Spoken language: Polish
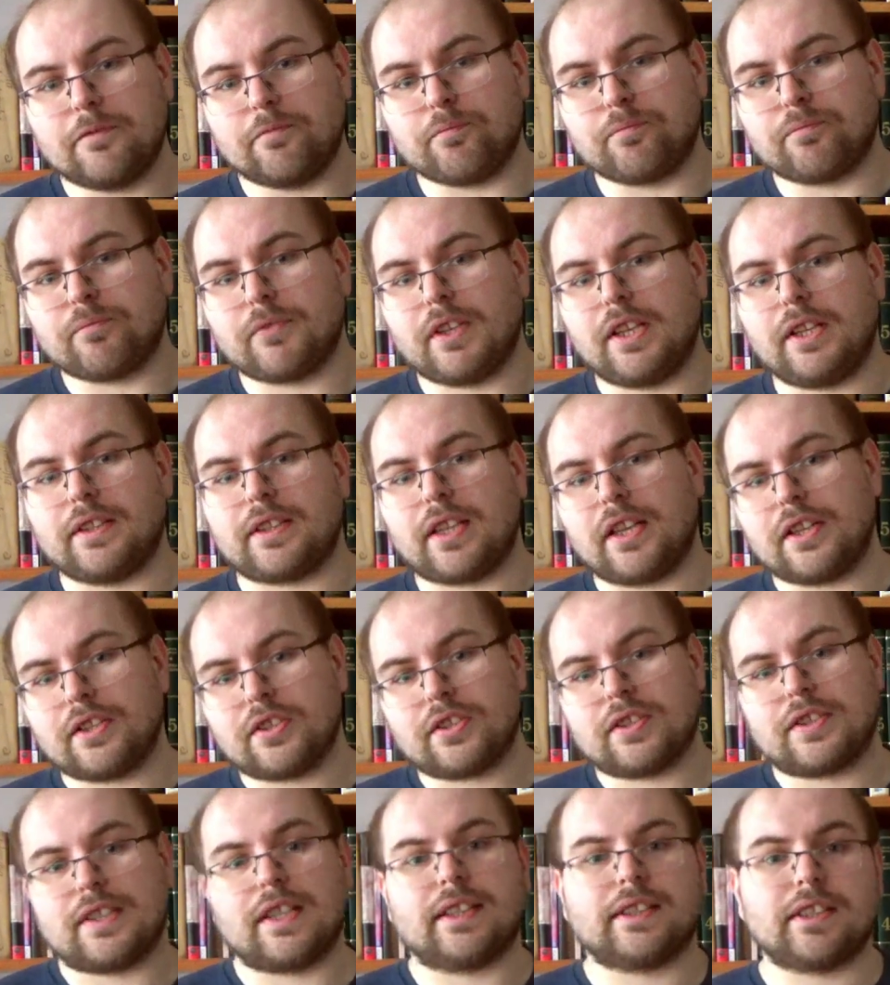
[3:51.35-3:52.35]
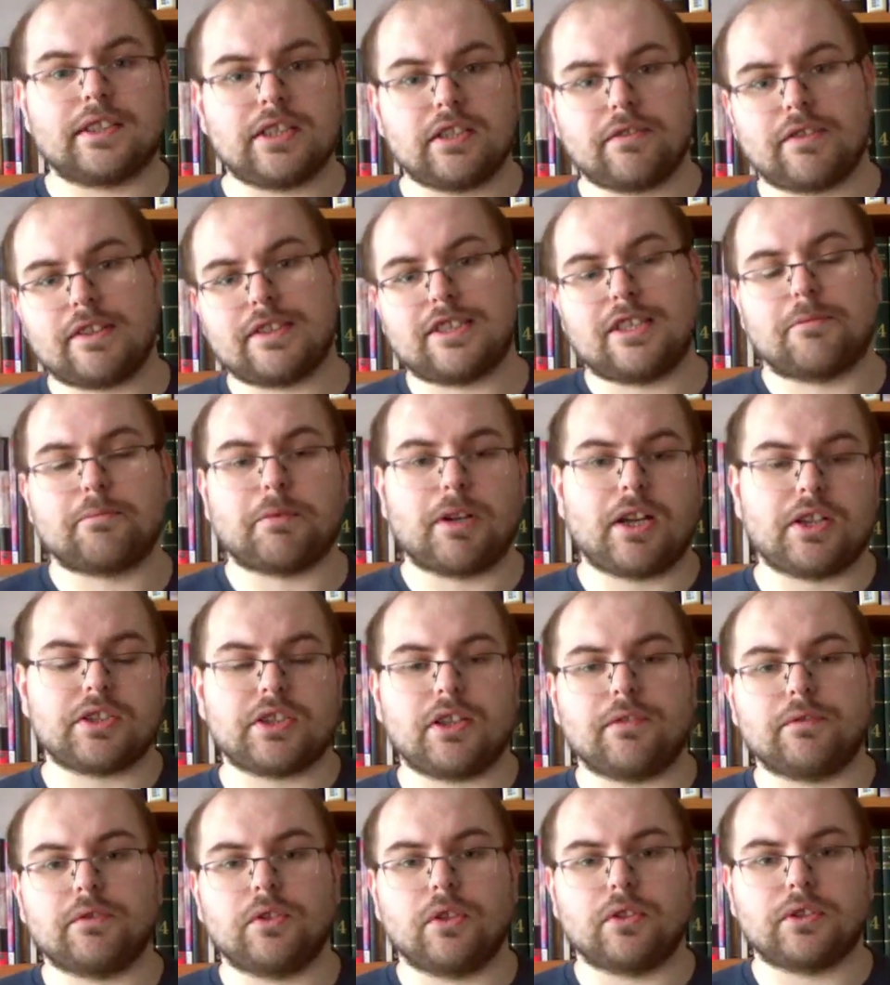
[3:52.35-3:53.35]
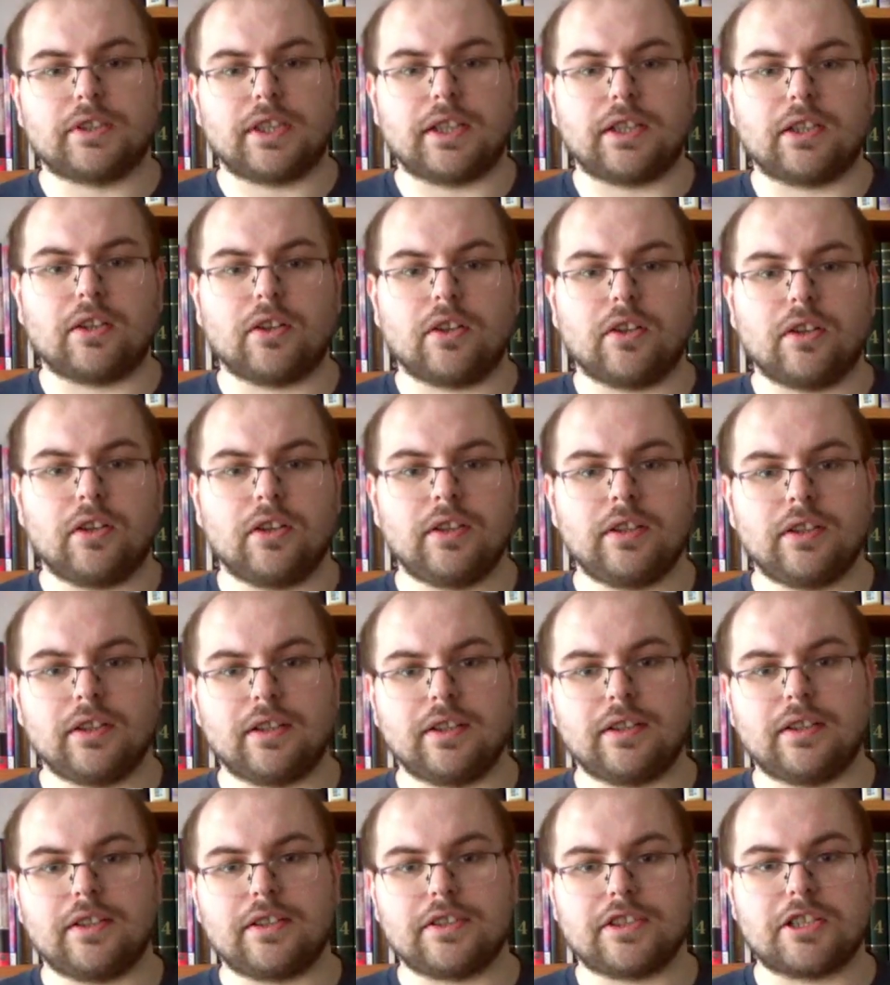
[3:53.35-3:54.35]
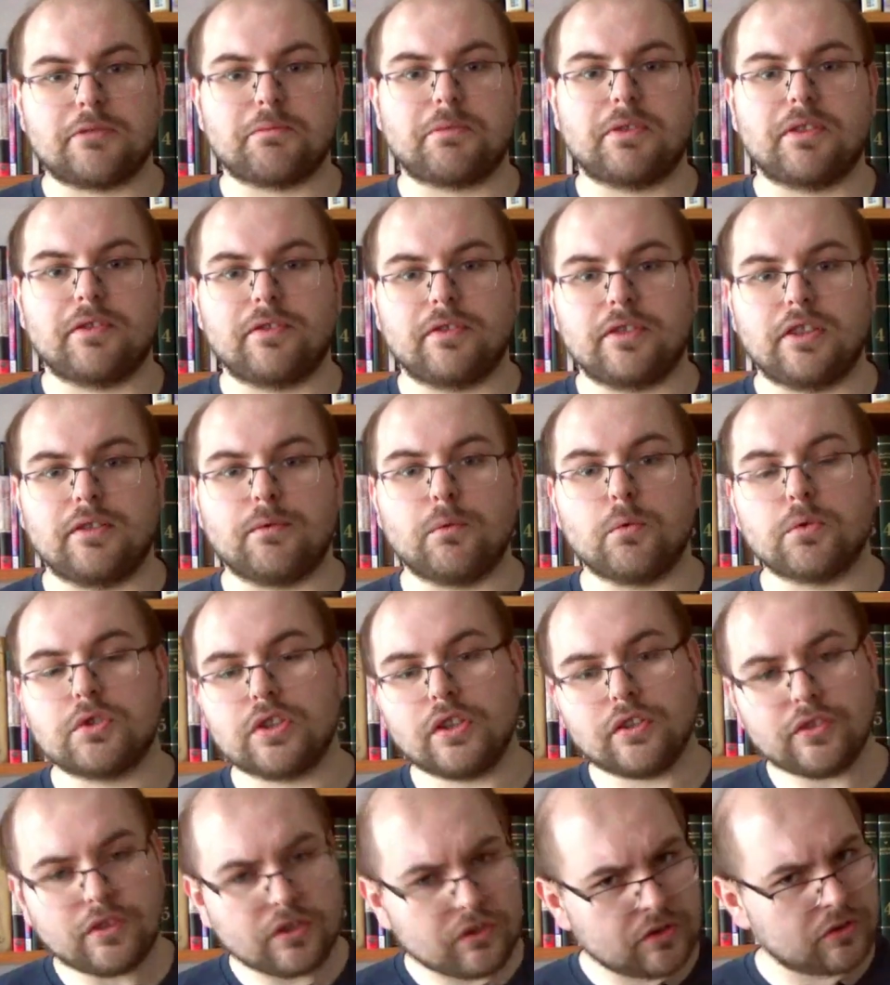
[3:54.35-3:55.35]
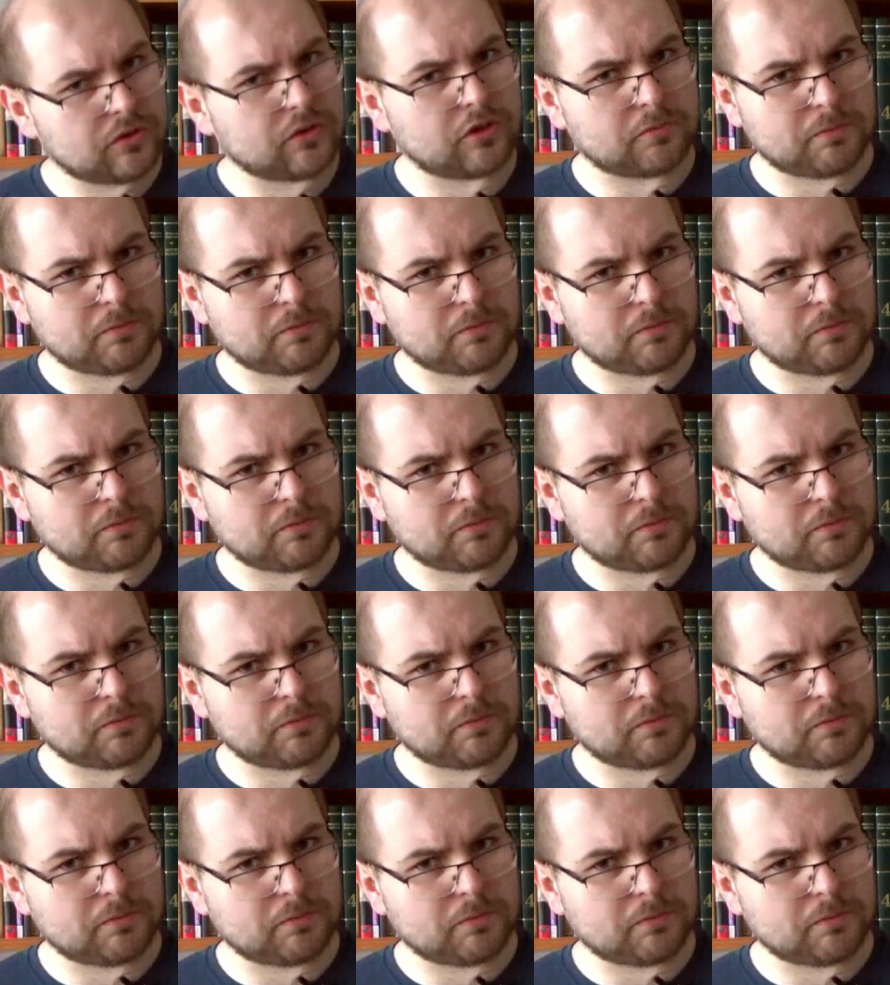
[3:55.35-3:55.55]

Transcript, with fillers: mm, i też serdecznie Was zapraszam do tego, żeby w nim uczestniczyć.